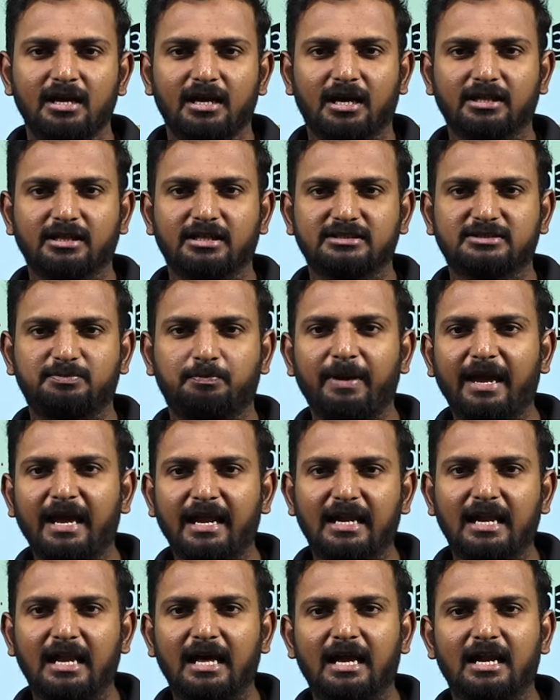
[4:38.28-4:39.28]
அந்த
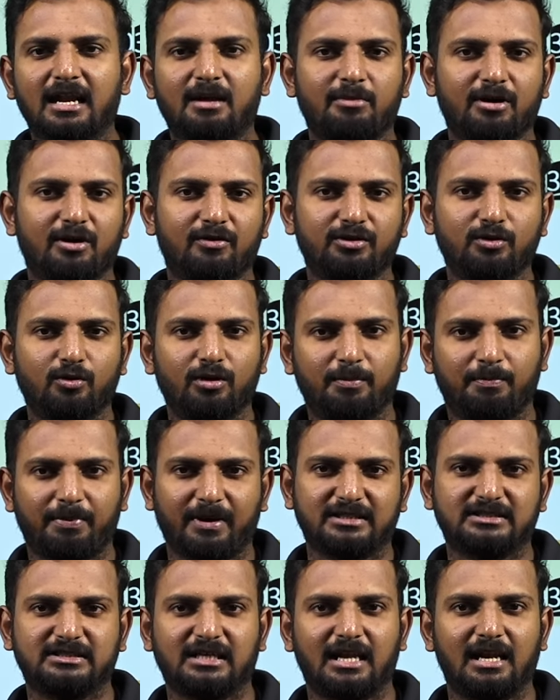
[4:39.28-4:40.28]
ஸ்பீடில் நமக்கு வந்து ஒரு
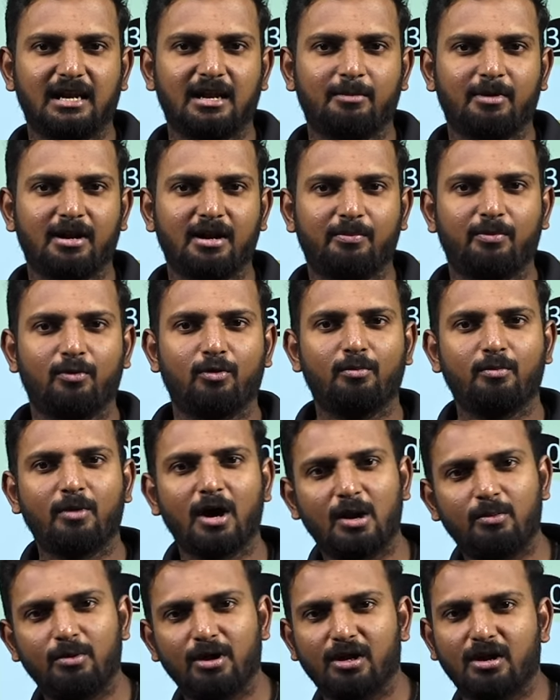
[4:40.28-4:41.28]
ப்ரெஷரில் நம்ம என்ன பண்ணுவோம்
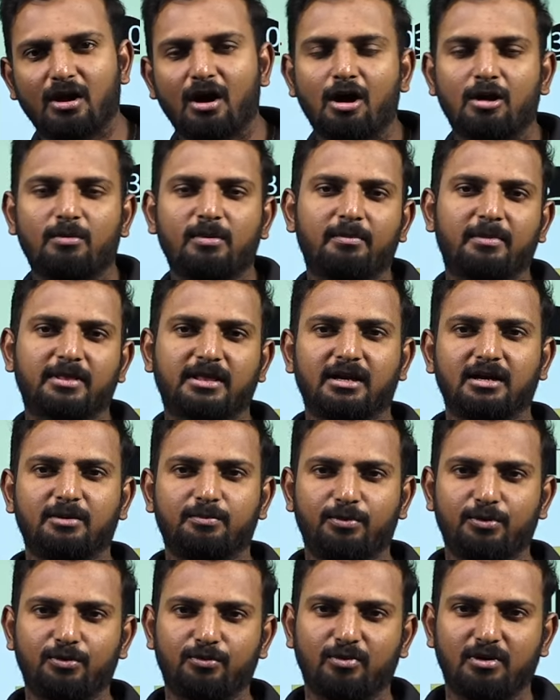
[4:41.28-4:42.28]
மறுபடியும் நார்மல்
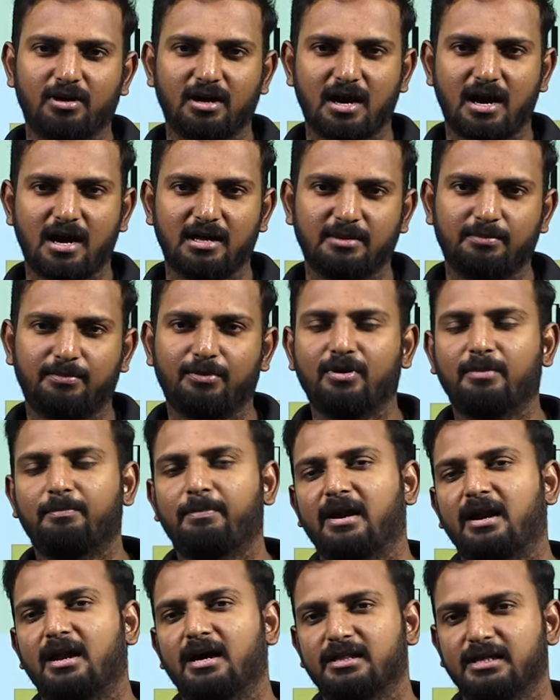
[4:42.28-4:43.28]
மெத்தடுக்கு போகும் அது போ
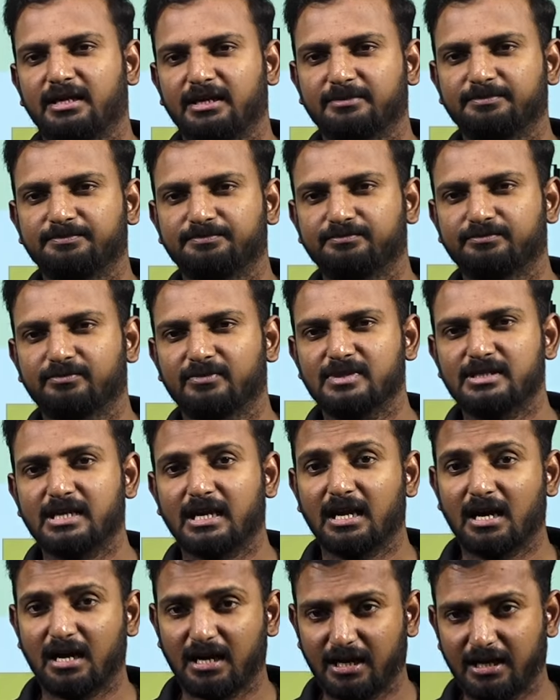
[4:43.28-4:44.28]
பண்ணாதீங்க
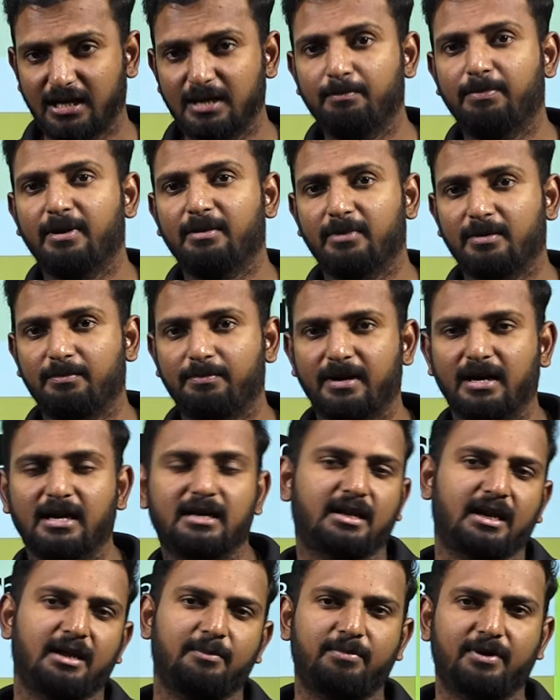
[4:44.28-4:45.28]
சரிங்களா இம்ப்ளிமெண்ட் பண்ண
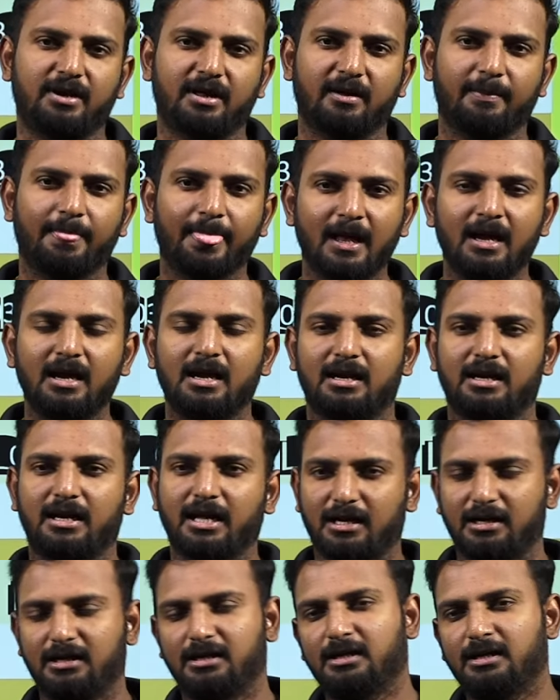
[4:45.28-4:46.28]
ட்ரை பண்ணுங்கள்
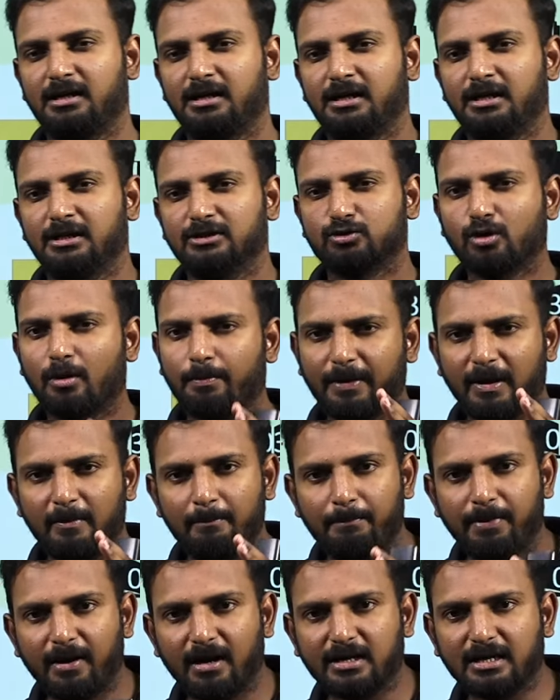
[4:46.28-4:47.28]
டன் ஸோ அப்போ
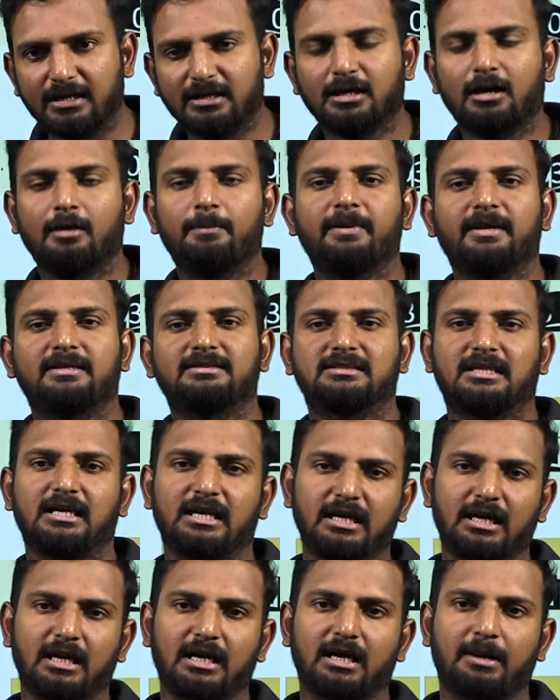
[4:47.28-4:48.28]
இம்பார்ட்டன்ட்
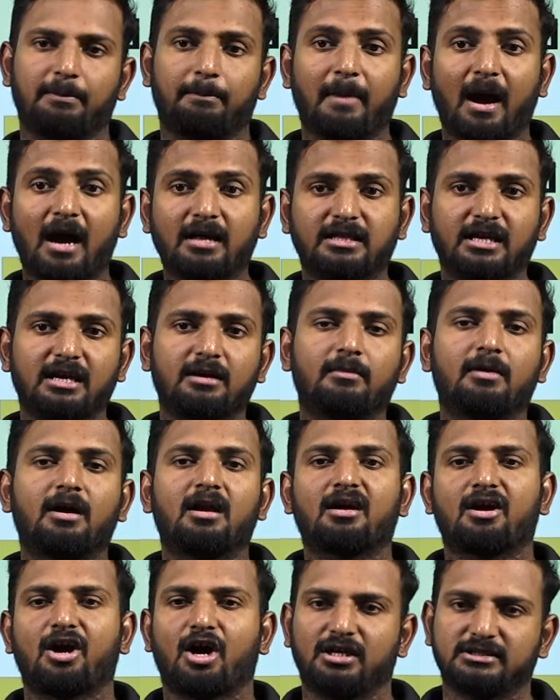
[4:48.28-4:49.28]
டாபிக்ஸ்க்கு
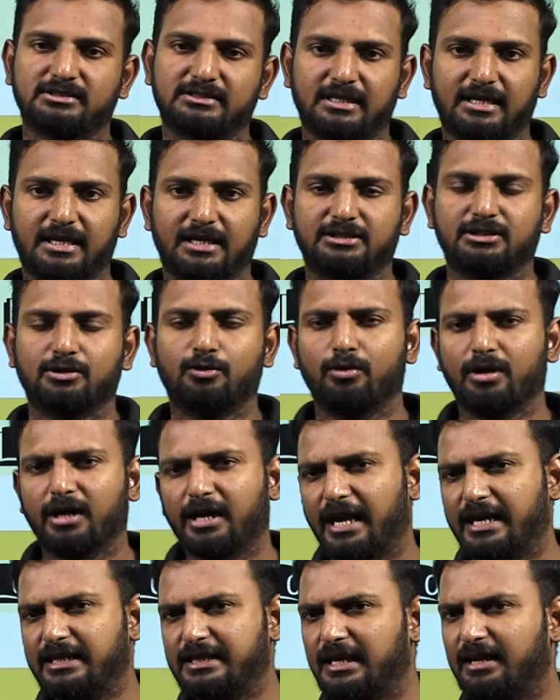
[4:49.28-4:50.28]
அதிகமான கான்சன்ட்ரேஷன் கொடுங்க
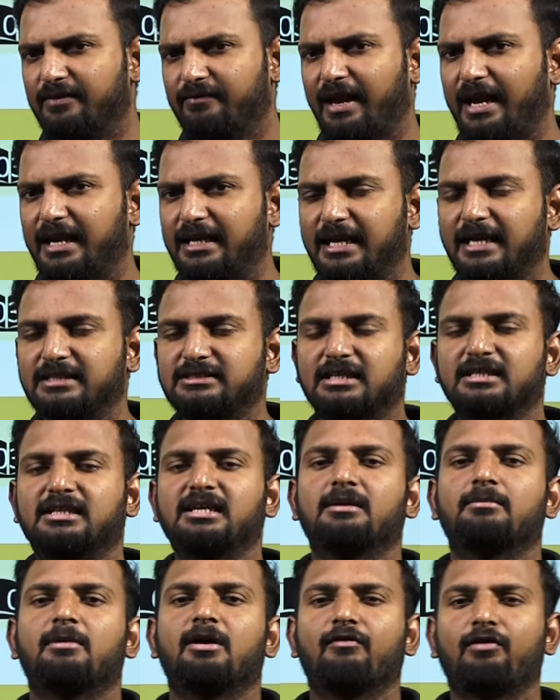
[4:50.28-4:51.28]
எதில் வெயிட்டேஜ்
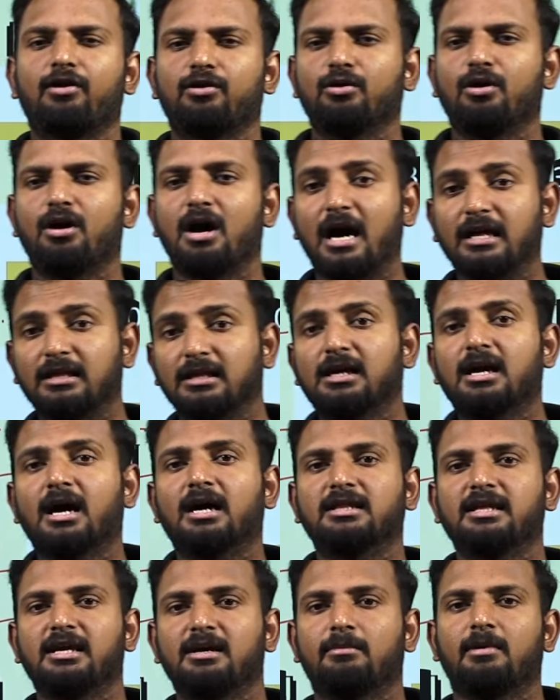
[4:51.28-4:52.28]
அதிகமாக வருதோ அதுக்கு
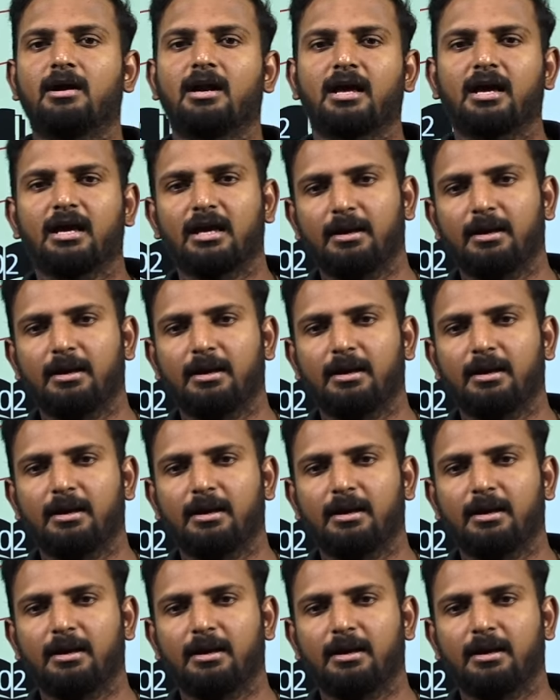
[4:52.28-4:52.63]
அதிகமான